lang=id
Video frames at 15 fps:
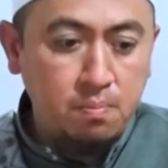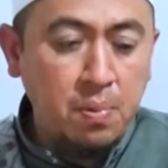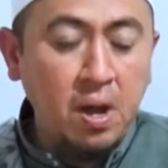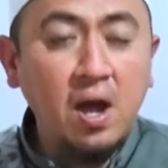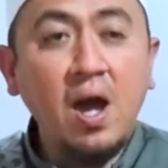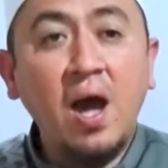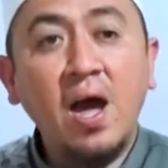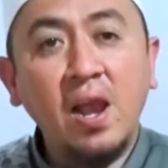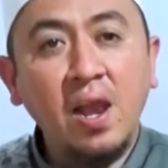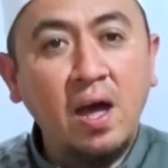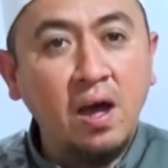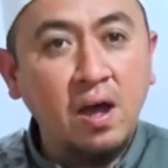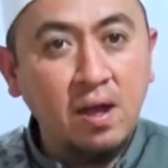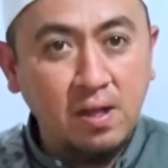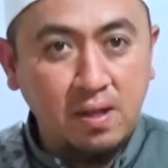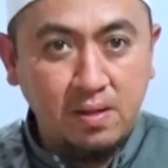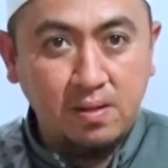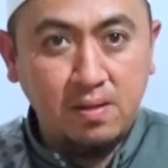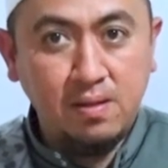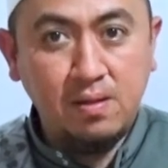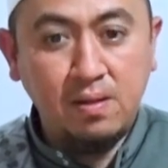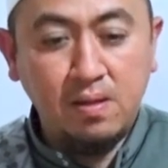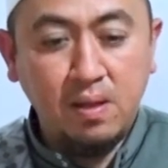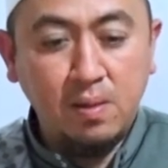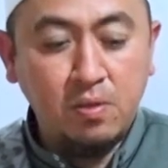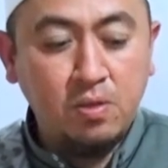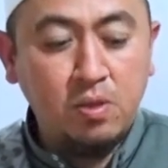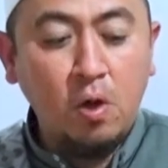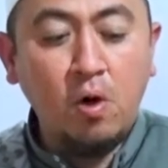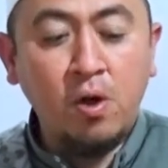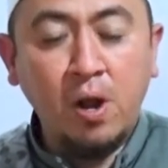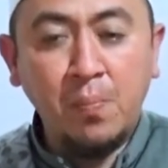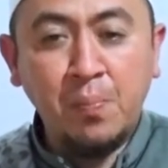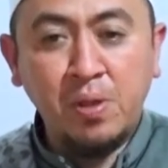penghalang seorang